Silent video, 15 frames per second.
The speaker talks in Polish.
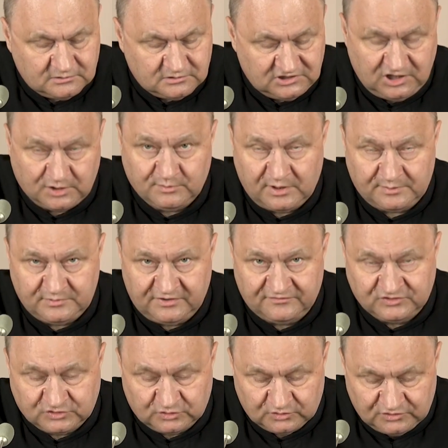Nie ma mnie
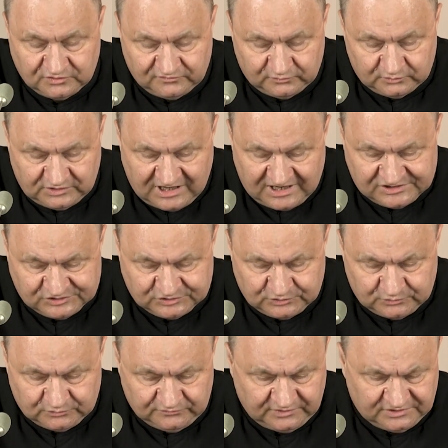wśród
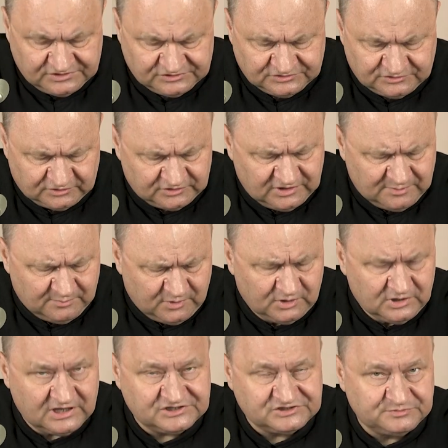dwunastu, więc to nie
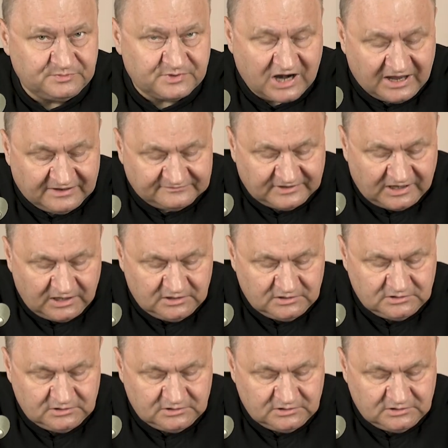moja sprawa.